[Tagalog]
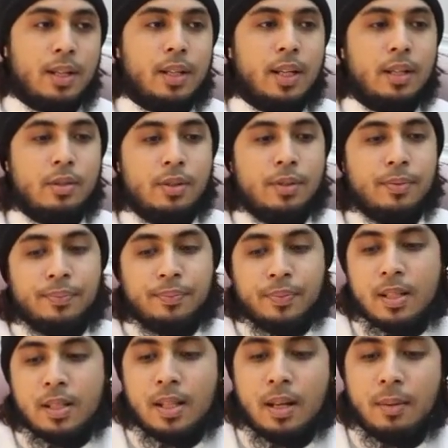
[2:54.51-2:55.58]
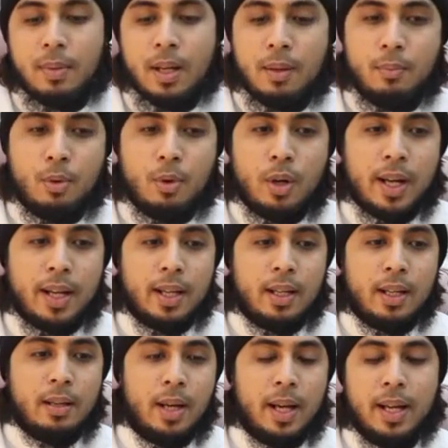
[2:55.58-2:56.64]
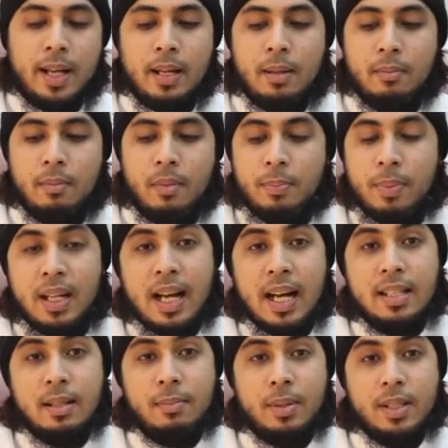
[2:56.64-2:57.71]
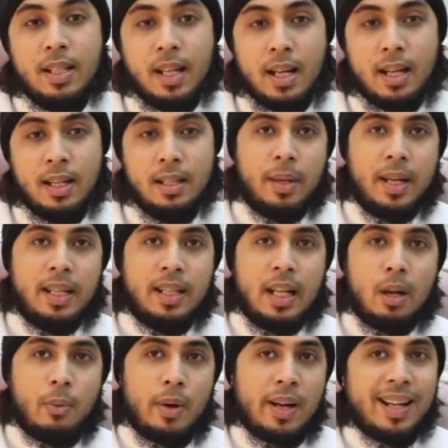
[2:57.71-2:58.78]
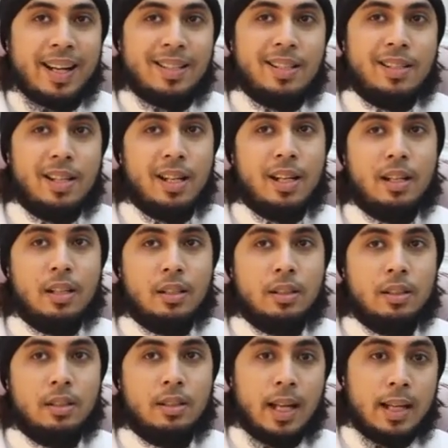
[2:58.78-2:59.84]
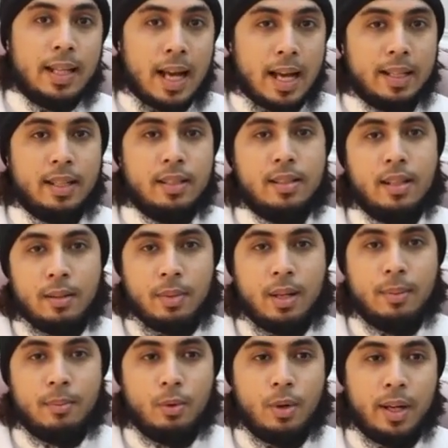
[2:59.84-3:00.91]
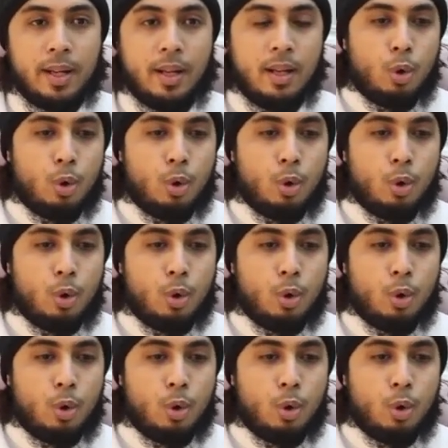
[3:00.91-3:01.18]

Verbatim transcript: Ngayon, sa kabilang buhay, ay may pag-asa pa sila. May dalawang klase silang dadaanan sa kabilang buhay.